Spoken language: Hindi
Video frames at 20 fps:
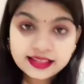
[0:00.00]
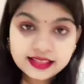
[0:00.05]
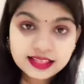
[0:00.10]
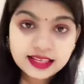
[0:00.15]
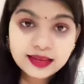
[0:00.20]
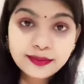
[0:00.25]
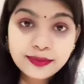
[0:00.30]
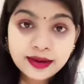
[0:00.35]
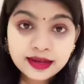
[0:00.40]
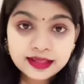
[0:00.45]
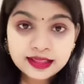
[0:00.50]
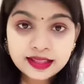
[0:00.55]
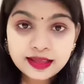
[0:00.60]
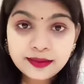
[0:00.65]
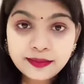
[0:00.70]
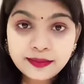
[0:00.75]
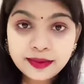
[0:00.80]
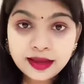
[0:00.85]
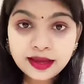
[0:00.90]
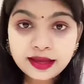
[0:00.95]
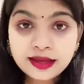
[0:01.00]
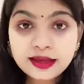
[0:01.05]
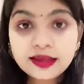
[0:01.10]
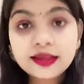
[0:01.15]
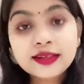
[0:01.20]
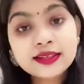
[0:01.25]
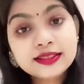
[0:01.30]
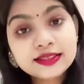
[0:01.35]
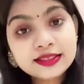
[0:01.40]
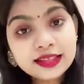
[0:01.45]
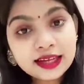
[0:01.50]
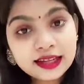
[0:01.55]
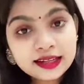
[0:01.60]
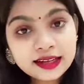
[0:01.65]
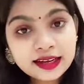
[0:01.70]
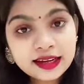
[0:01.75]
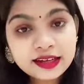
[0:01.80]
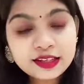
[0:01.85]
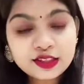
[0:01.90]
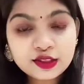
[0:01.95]
ऐसी भक्तिमयी
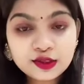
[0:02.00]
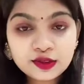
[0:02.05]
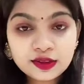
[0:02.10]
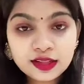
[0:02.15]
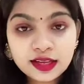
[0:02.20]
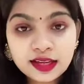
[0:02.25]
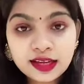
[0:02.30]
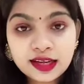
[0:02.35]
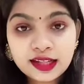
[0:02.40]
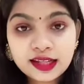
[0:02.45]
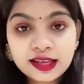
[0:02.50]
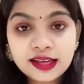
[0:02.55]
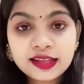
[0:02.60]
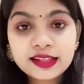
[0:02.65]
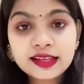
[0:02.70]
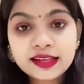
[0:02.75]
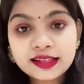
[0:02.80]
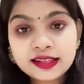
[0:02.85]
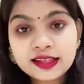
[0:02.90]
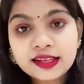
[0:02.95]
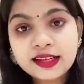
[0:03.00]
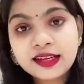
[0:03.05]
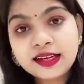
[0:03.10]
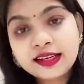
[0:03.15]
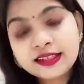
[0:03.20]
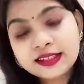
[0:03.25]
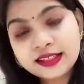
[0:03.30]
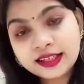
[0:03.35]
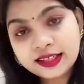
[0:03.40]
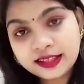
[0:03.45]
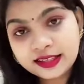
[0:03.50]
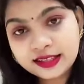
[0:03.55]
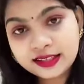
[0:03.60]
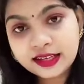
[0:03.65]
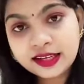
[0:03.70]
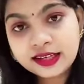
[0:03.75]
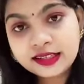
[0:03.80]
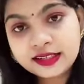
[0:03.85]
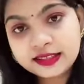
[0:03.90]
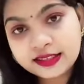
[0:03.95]
जानकारी सुनने के लिए देखते रहिए
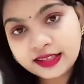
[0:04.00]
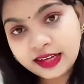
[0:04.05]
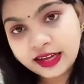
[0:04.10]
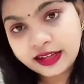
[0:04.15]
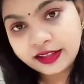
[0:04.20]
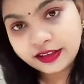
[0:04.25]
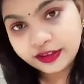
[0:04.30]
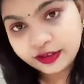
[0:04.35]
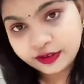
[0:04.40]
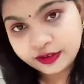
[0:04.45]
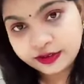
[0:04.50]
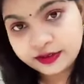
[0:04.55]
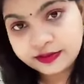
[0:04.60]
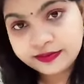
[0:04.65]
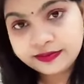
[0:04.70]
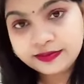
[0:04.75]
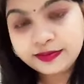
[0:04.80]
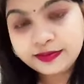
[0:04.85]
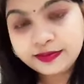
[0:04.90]
छत्तीसगढ़ स्टार न्यूज़